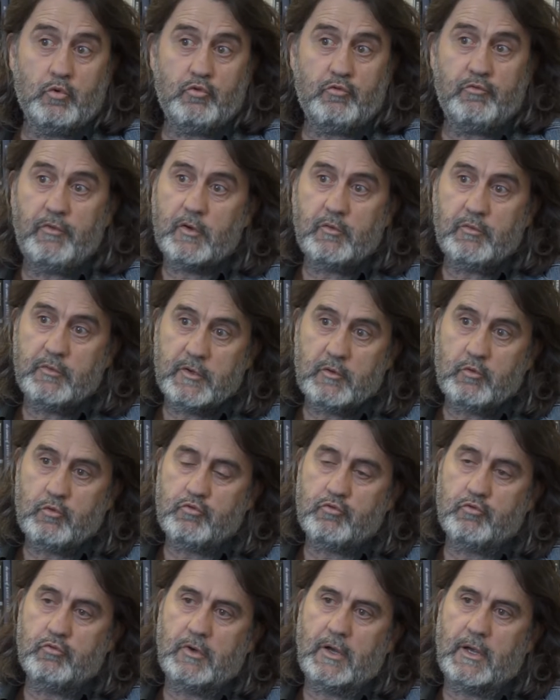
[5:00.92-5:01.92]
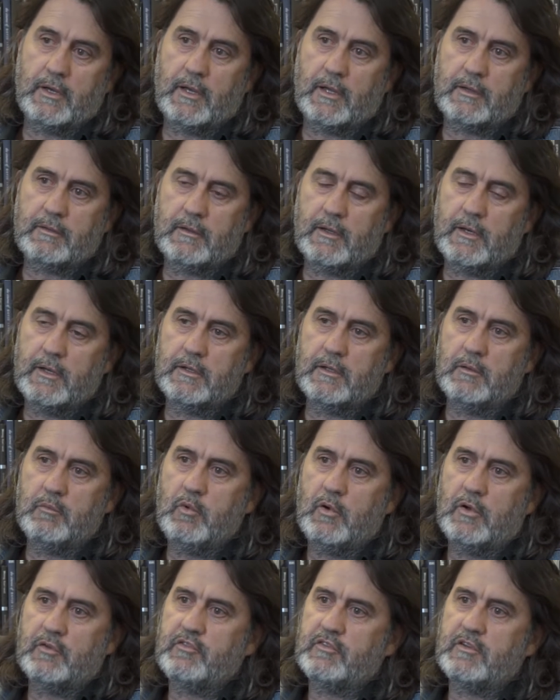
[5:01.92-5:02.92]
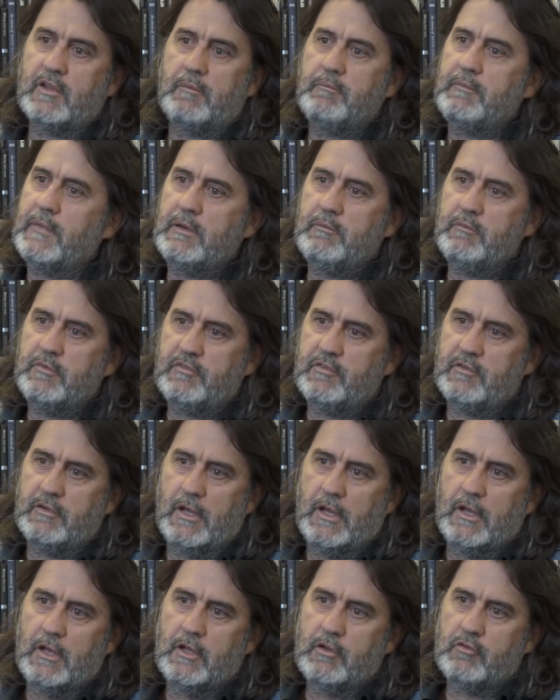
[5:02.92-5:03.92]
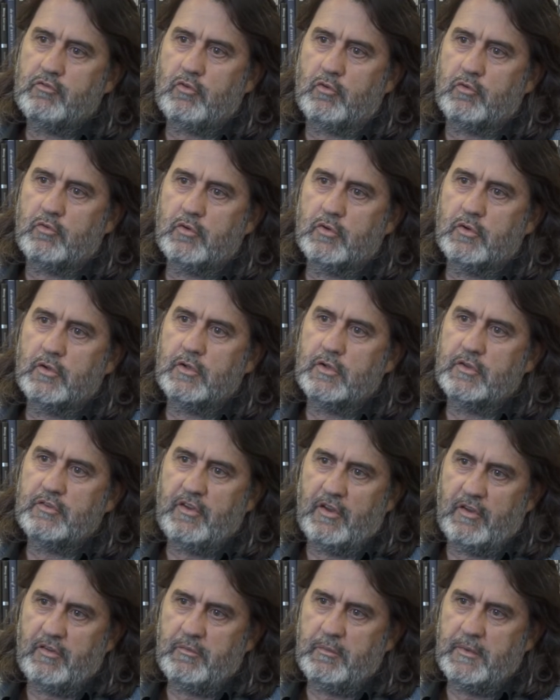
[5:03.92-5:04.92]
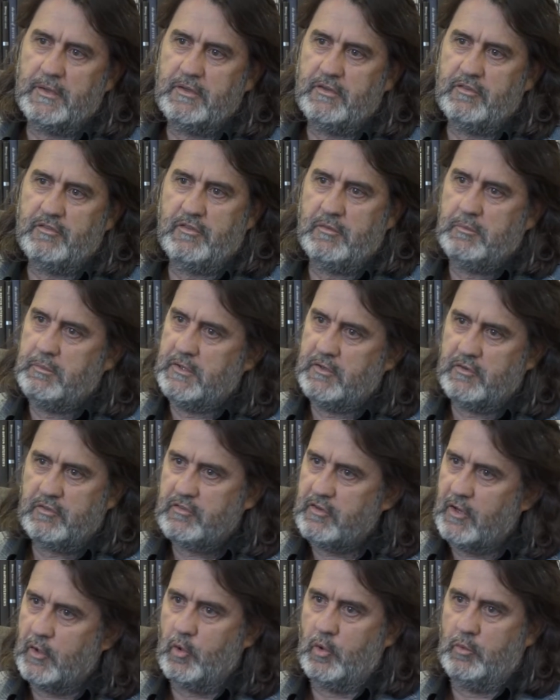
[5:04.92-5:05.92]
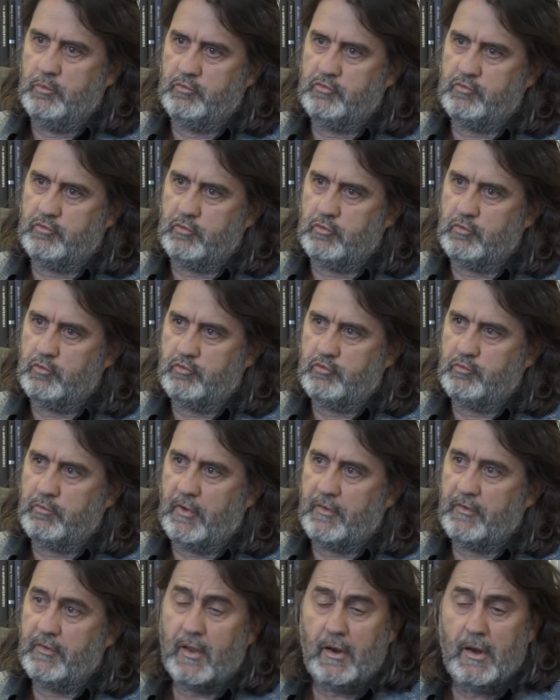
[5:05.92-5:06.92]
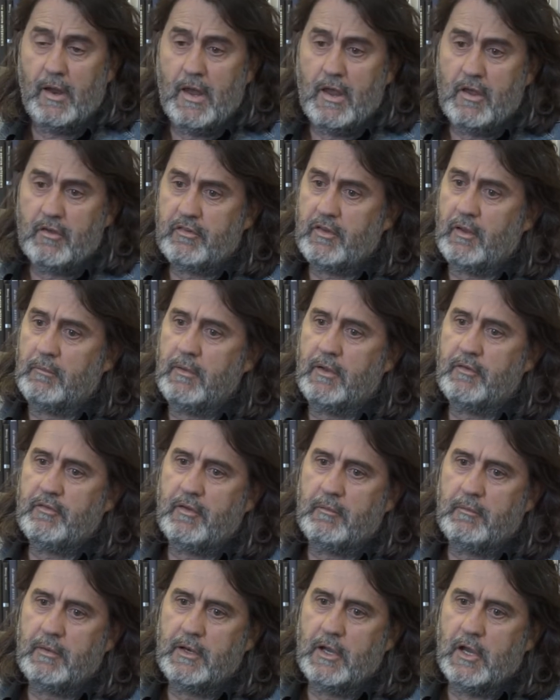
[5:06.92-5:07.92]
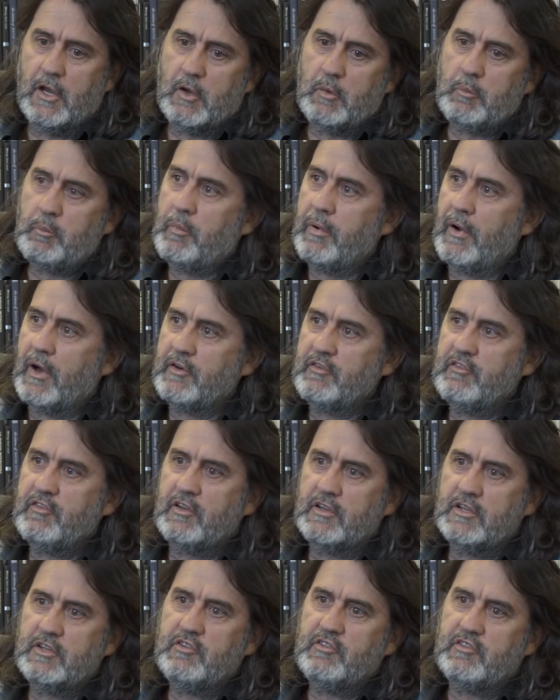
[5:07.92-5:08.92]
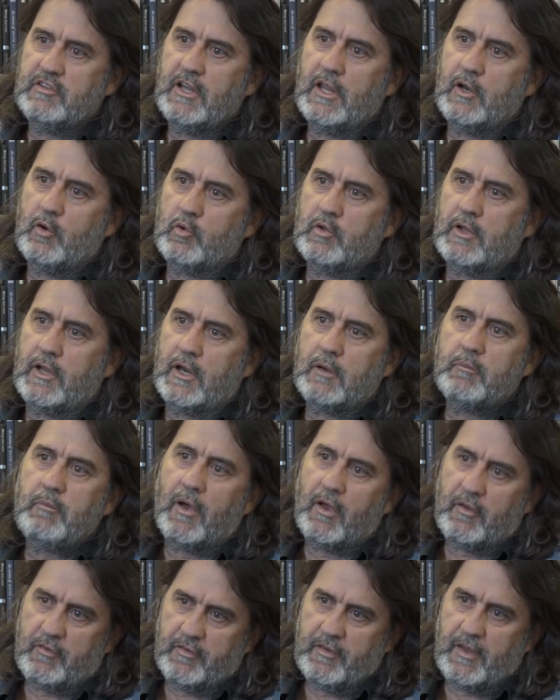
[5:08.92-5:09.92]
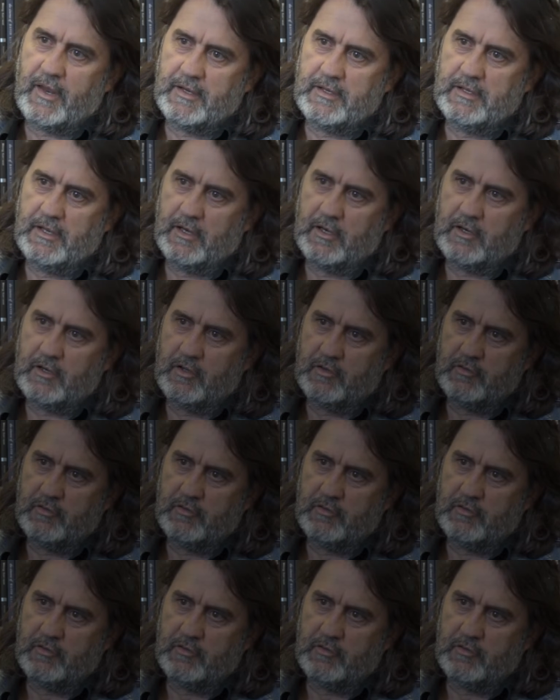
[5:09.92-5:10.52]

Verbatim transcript: kuş ve bir kuşun kanatlarıydı. Bu açıdan benim için çok e, cezbedici bir şey olmuştur kuşbazlar. Zaman zaman parçalı işler olarak bazı sergilere